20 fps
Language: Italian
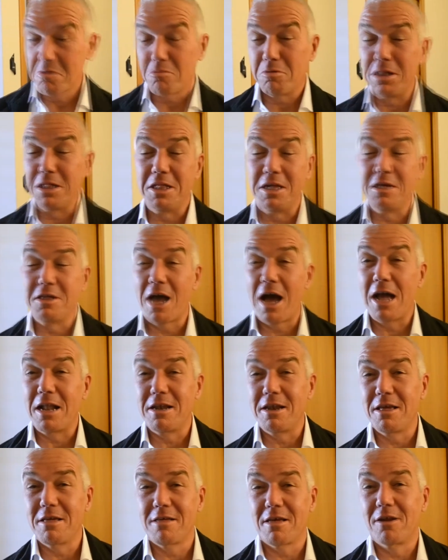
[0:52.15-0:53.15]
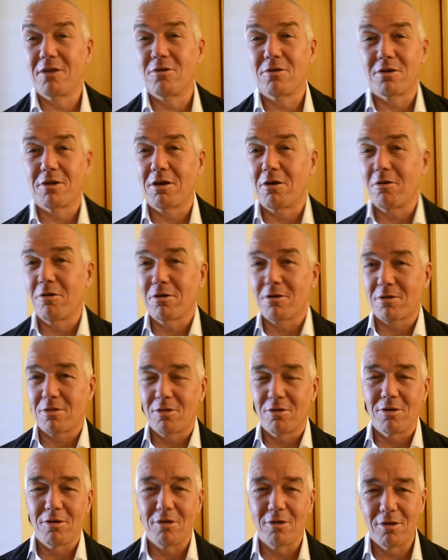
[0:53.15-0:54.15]
15 anni, se non
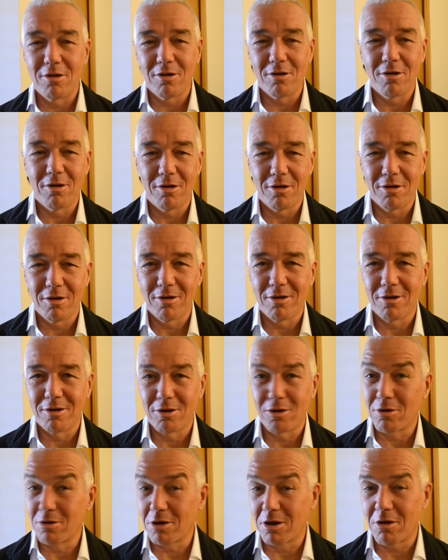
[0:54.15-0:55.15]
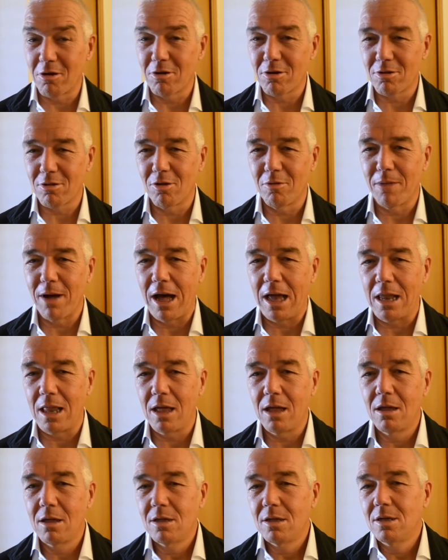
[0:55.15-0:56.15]
ricordo non ricordo
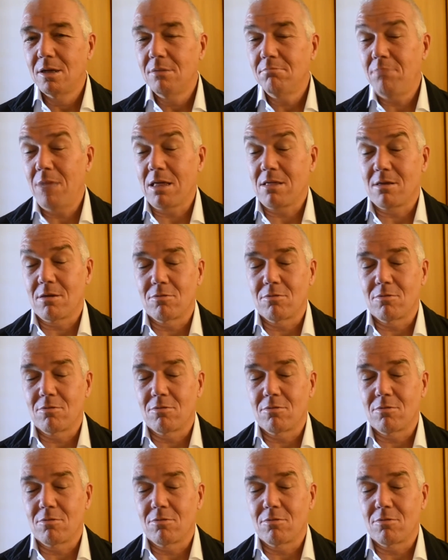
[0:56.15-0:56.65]
male. Beh,